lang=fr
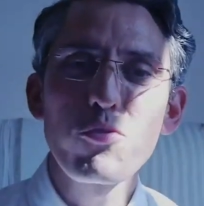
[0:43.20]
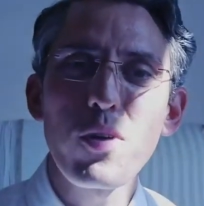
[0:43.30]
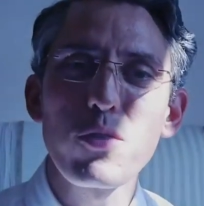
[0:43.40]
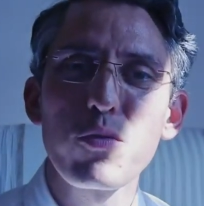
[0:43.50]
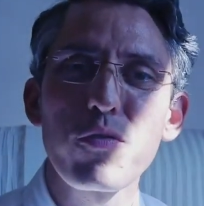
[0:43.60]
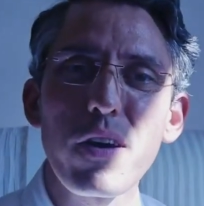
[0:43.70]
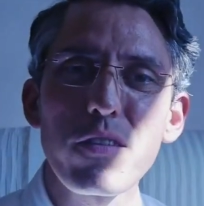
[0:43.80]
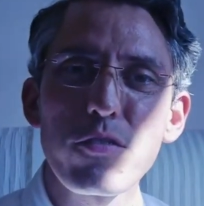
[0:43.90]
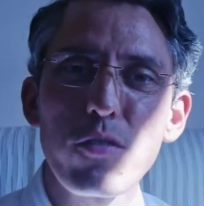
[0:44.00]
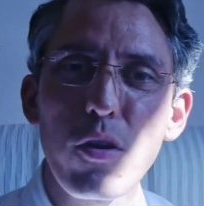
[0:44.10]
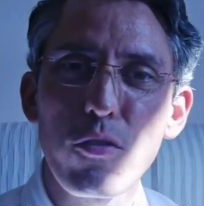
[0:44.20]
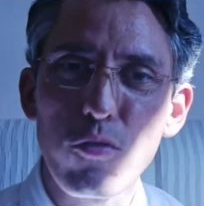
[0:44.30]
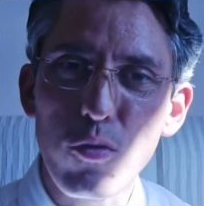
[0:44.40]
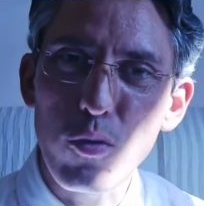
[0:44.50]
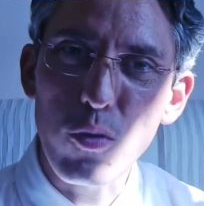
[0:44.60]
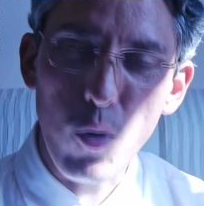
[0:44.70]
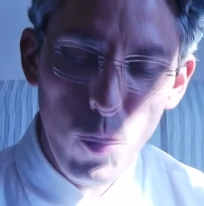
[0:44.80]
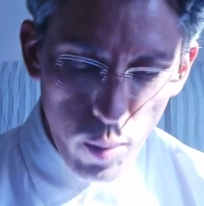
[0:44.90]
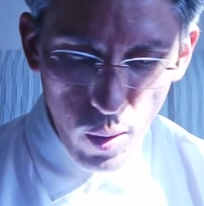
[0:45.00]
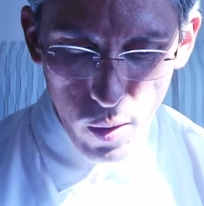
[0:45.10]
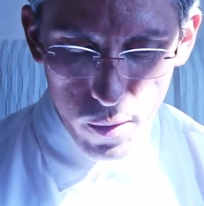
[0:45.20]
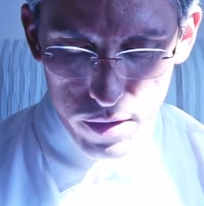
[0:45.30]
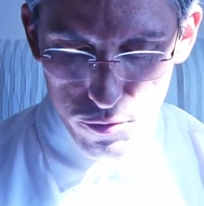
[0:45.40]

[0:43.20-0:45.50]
à tous frères et sœurs, je reprends et